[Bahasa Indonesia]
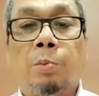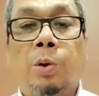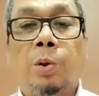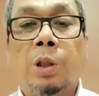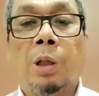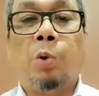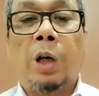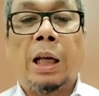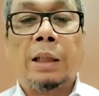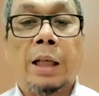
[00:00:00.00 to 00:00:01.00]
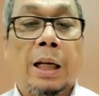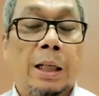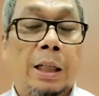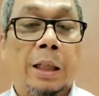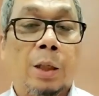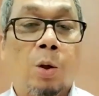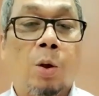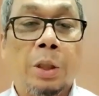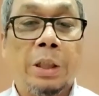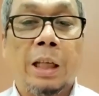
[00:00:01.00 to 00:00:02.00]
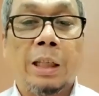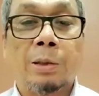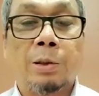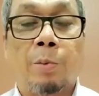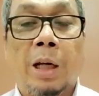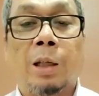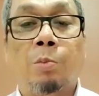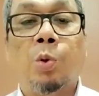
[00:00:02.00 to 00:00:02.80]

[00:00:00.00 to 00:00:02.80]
sebetulnya bukan hanya karena teknologinya yang semakin